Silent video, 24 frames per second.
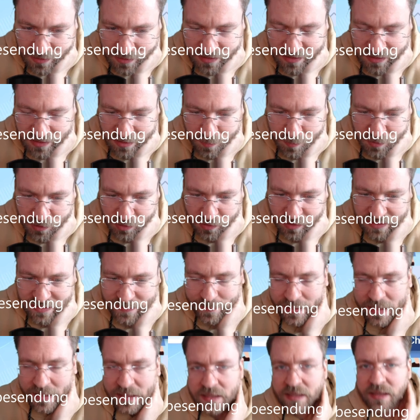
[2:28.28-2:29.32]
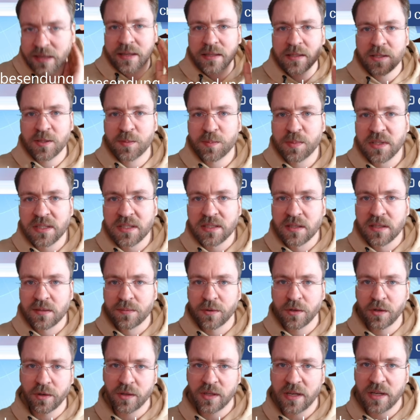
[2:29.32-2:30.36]
64-Bit oder 32-Bit. Das ist
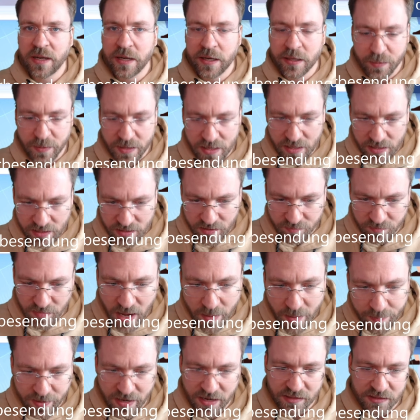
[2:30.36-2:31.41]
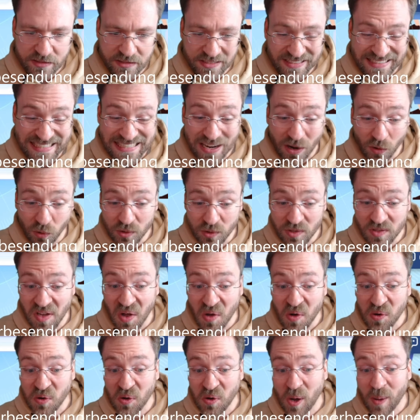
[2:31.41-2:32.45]
von eurer Hardware abhängig. Genauso
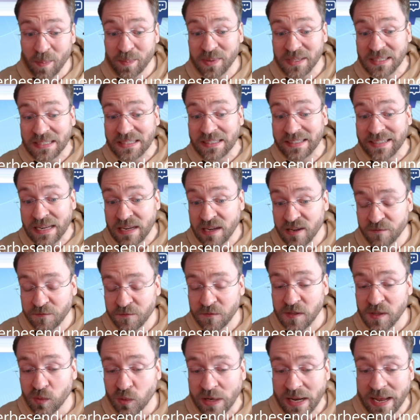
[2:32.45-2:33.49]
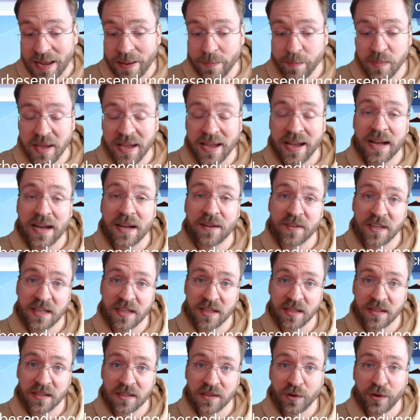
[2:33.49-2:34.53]
auch, ob ihr EFI oder MBR
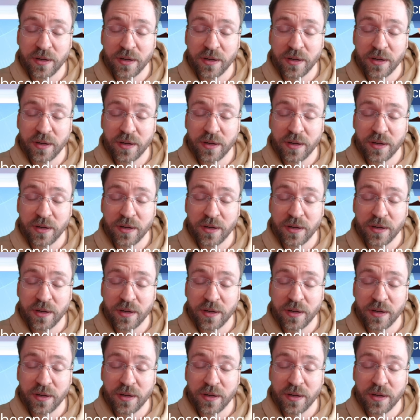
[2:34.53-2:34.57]
wählt.